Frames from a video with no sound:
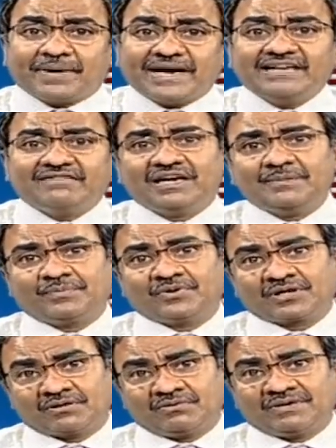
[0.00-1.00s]
పైకి
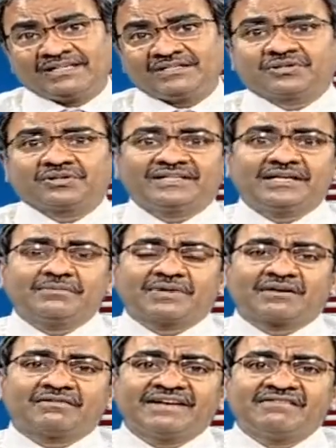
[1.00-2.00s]
వెళ్ళిపోవటం అనేది జరుగుతుంది అదే
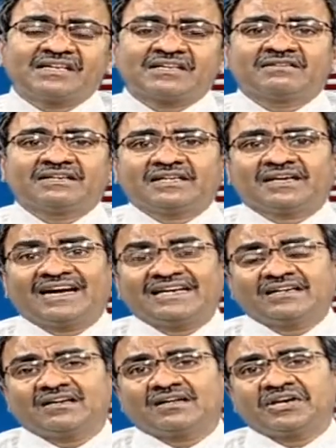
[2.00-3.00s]
మనం ఏమంటామంటే
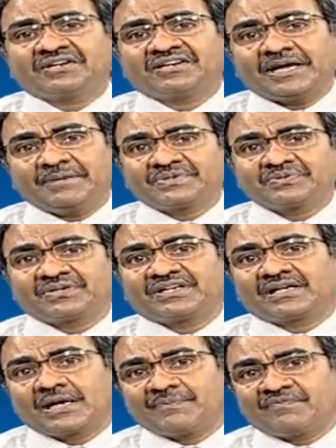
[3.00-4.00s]
హైటల్ హెర్న టైప్స్
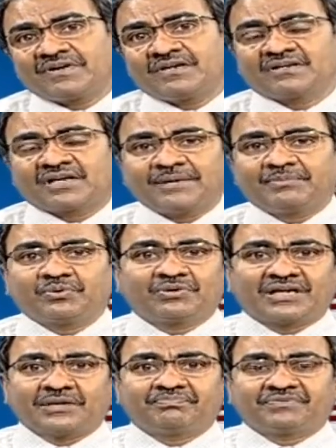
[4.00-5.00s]
ఉంటాయి టైప్ వన్ టైప్ టూ
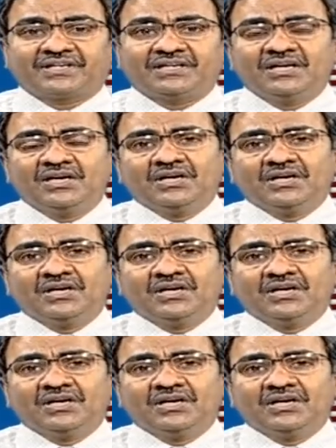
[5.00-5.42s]
టైప్ త్రీ